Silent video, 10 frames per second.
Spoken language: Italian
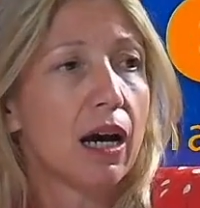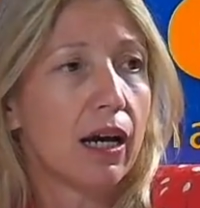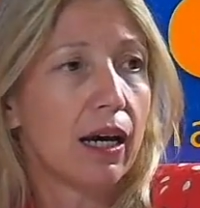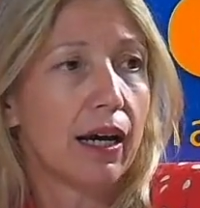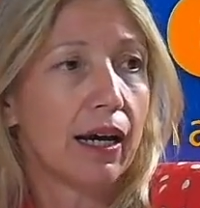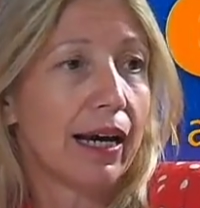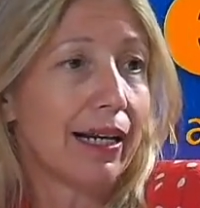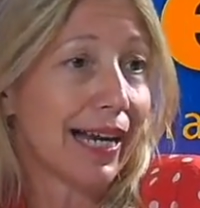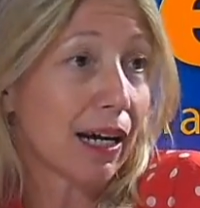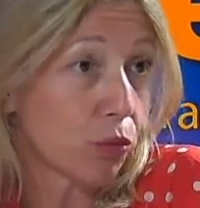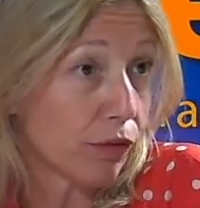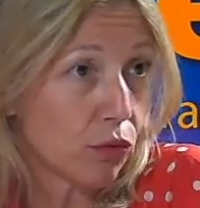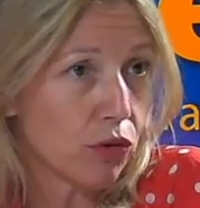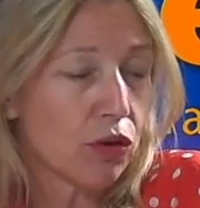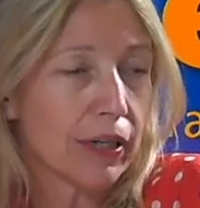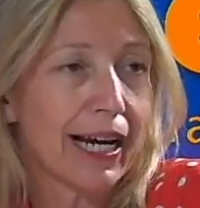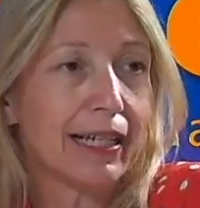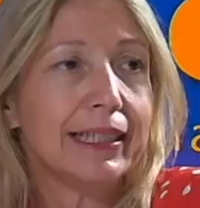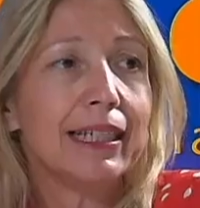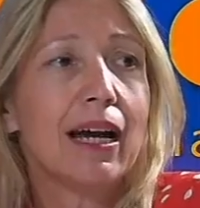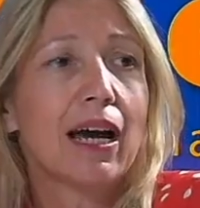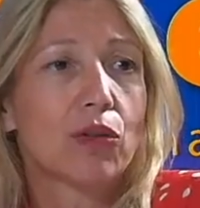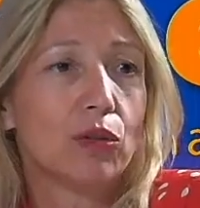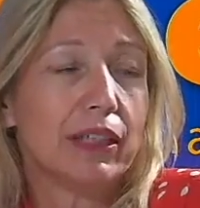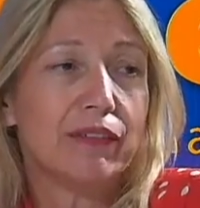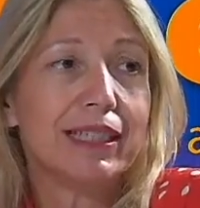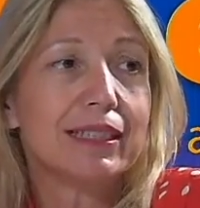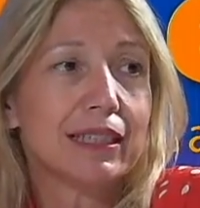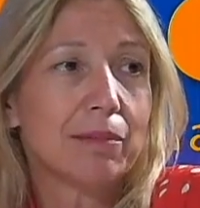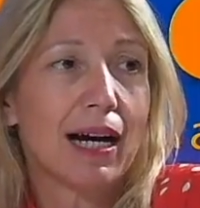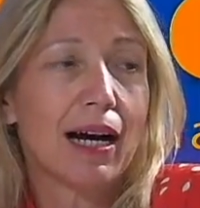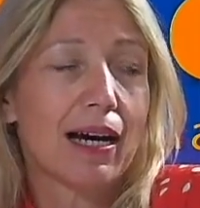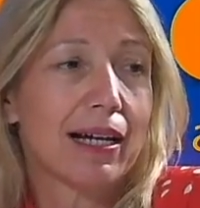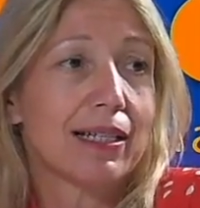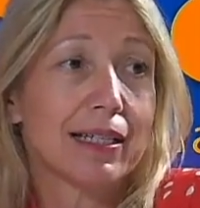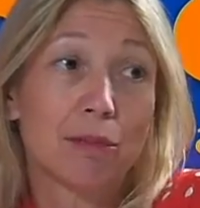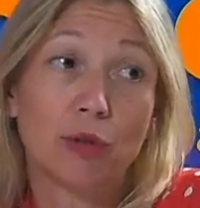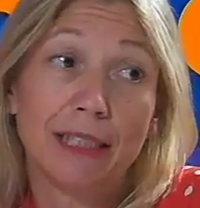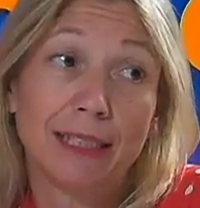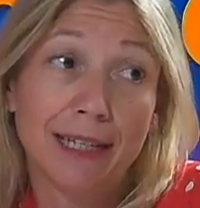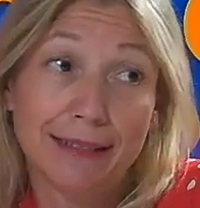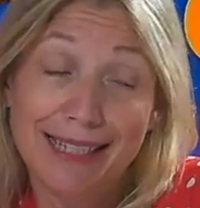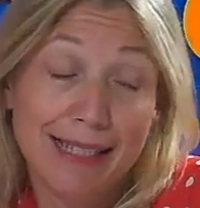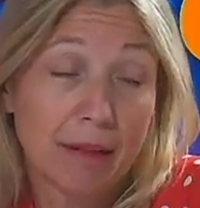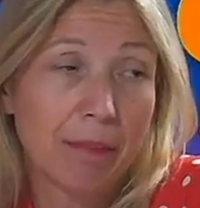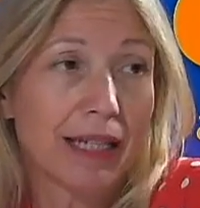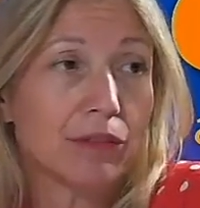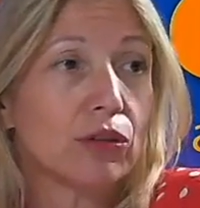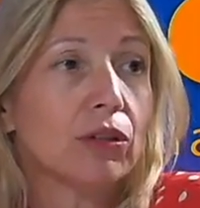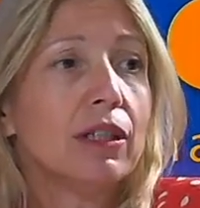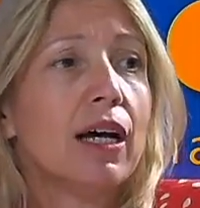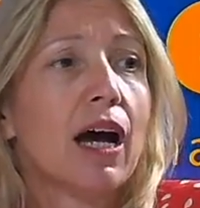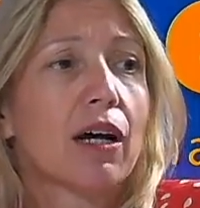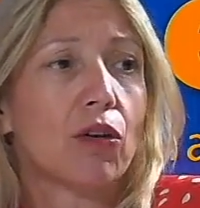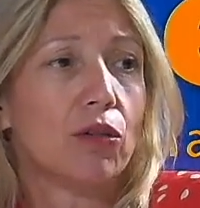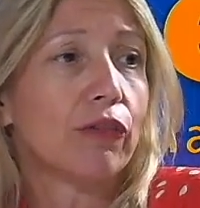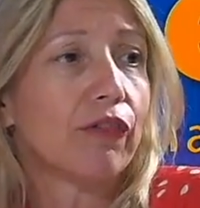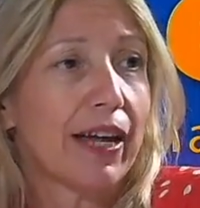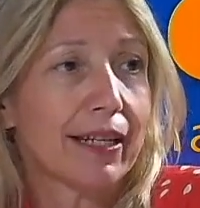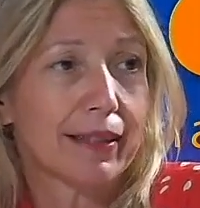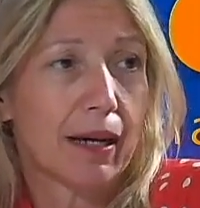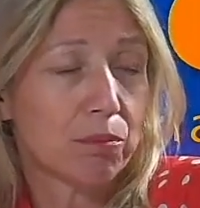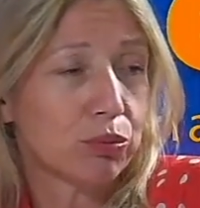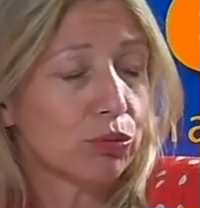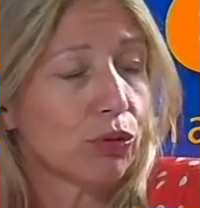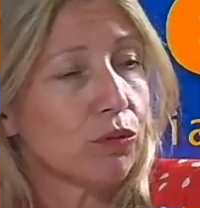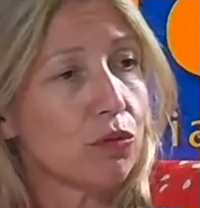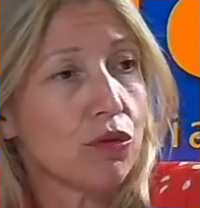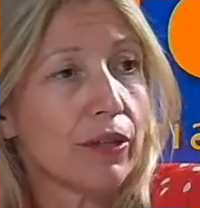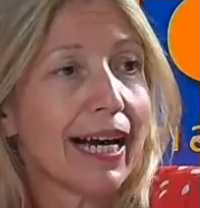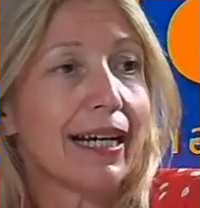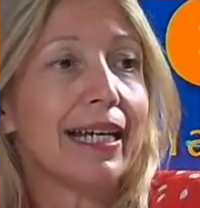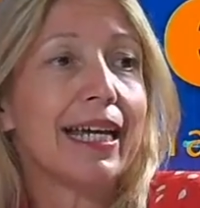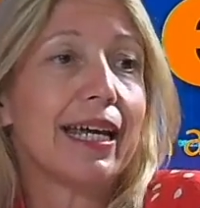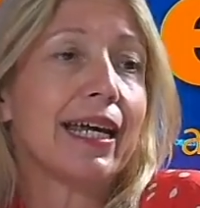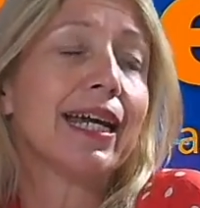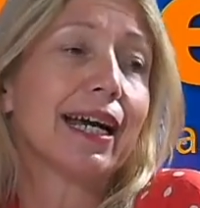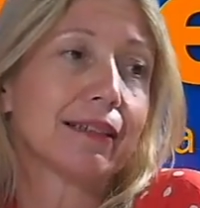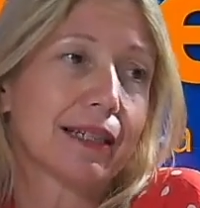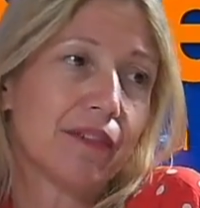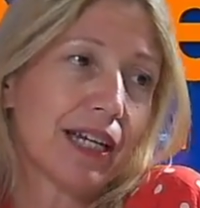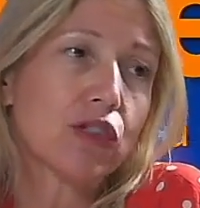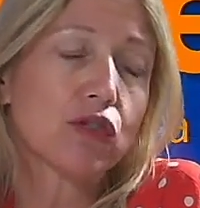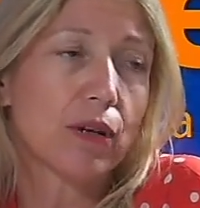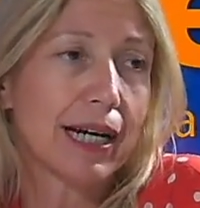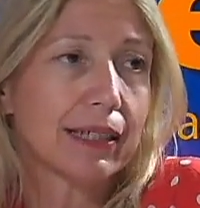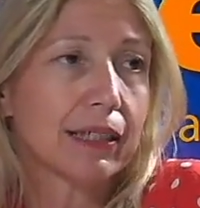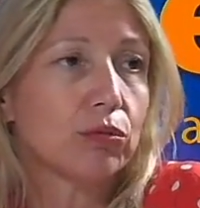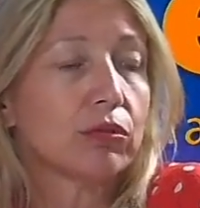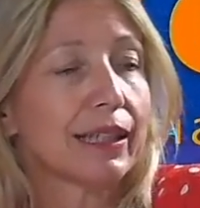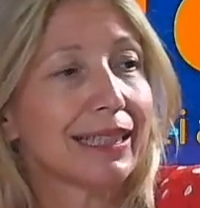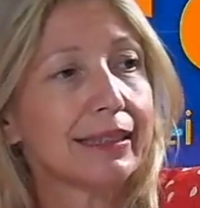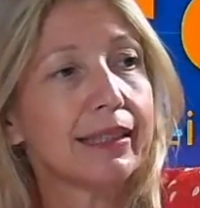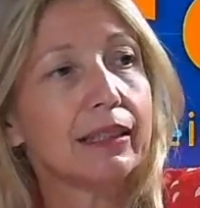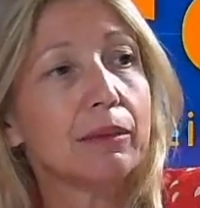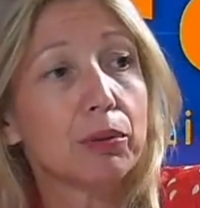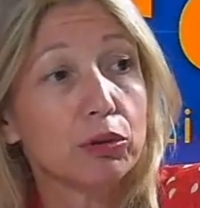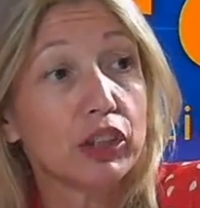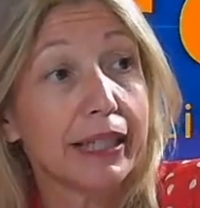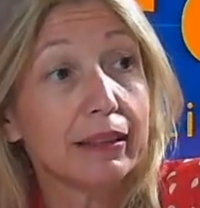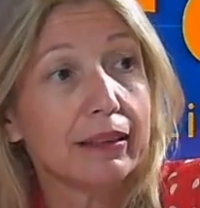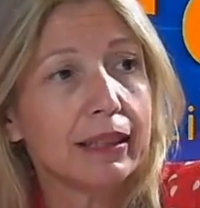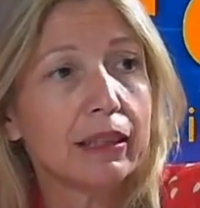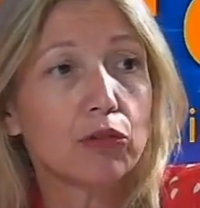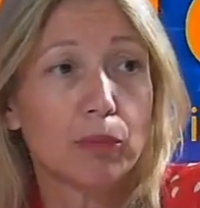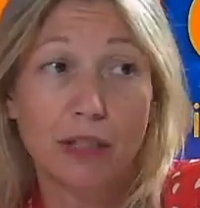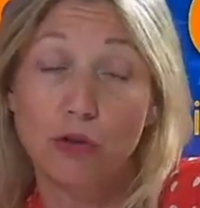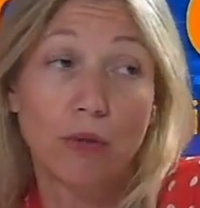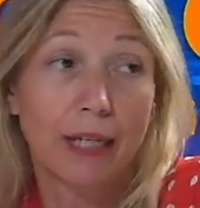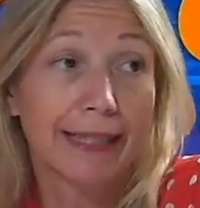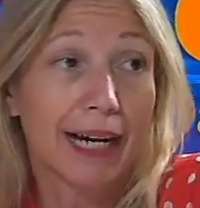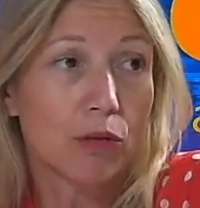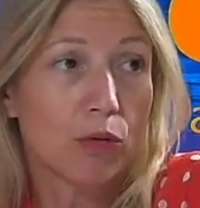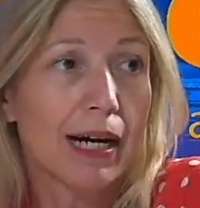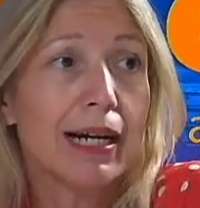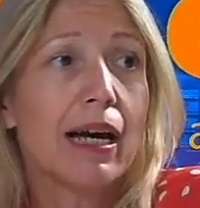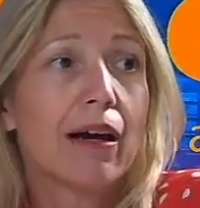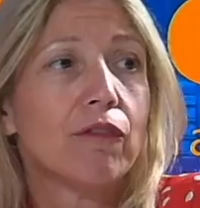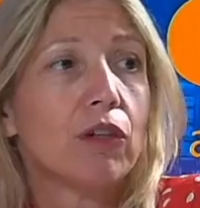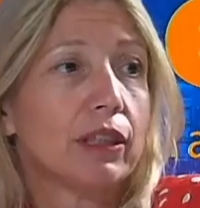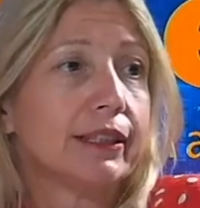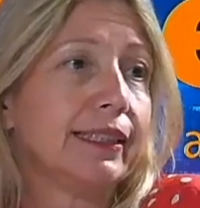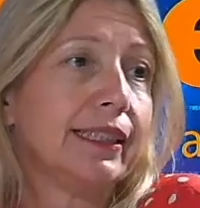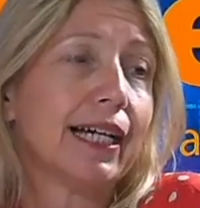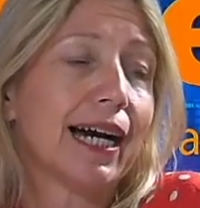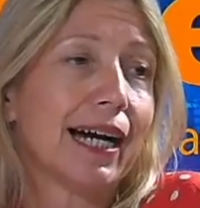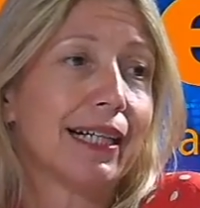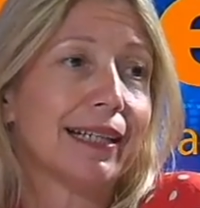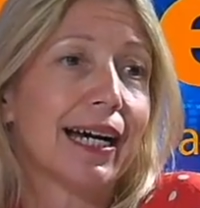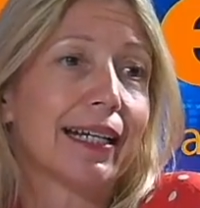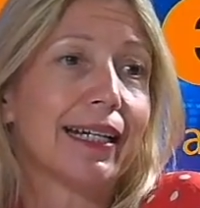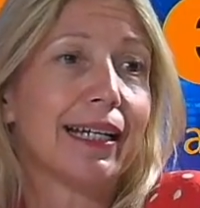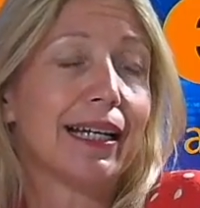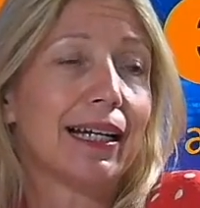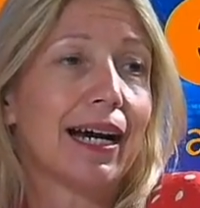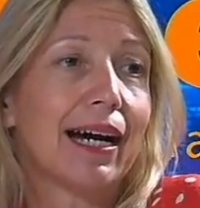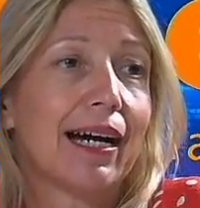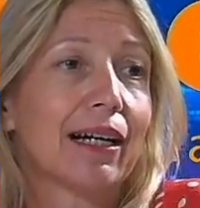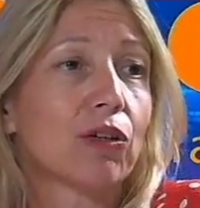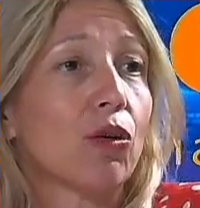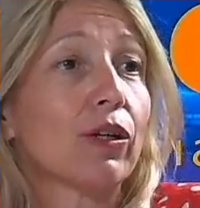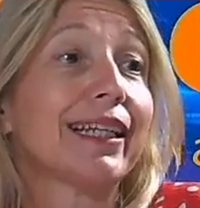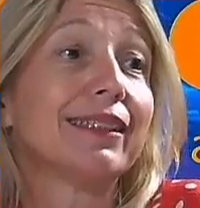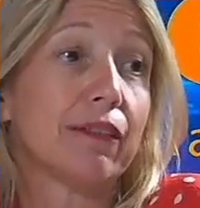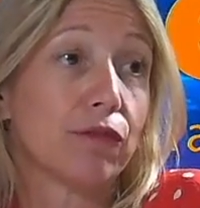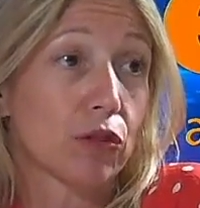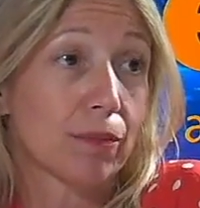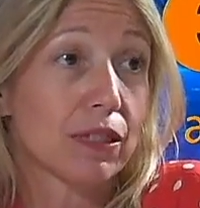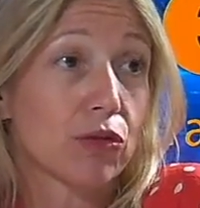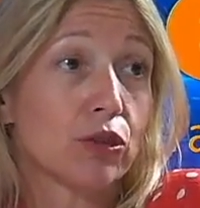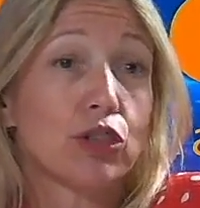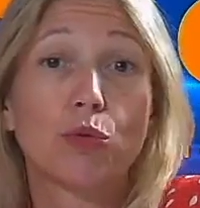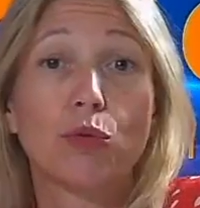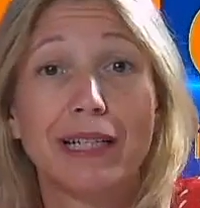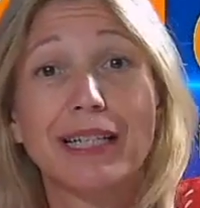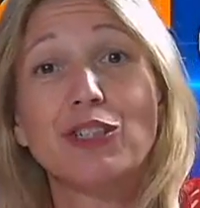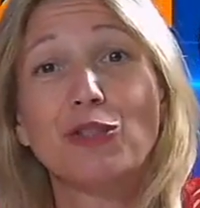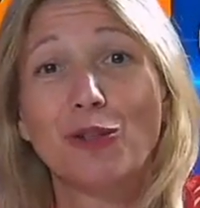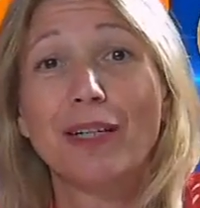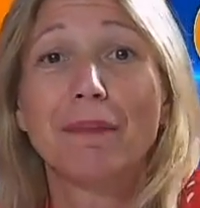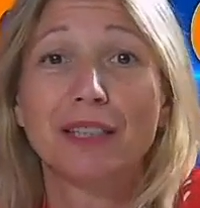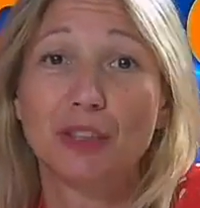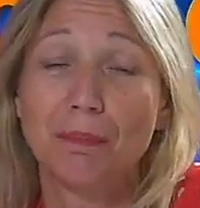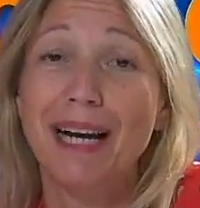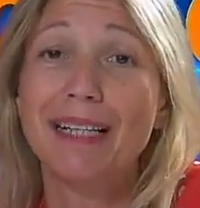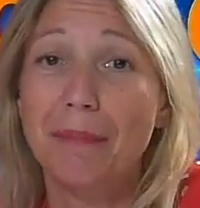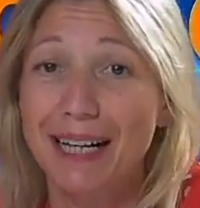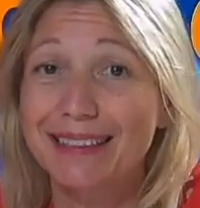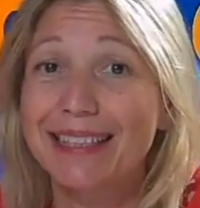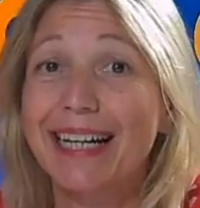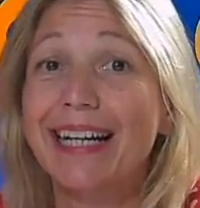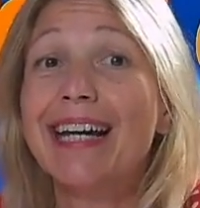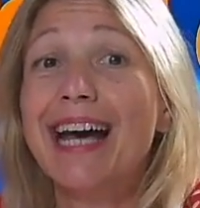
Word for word: eh, le acque funzionali. Mm-hmm. Con Levissima eh, siamo leader nel segmento con l'offerta appunto funzionale e attraverso anche tutta una serie di progetti come a scuola d'acqua volti a dare la corretta informazione su quelle che sono le principali pratiche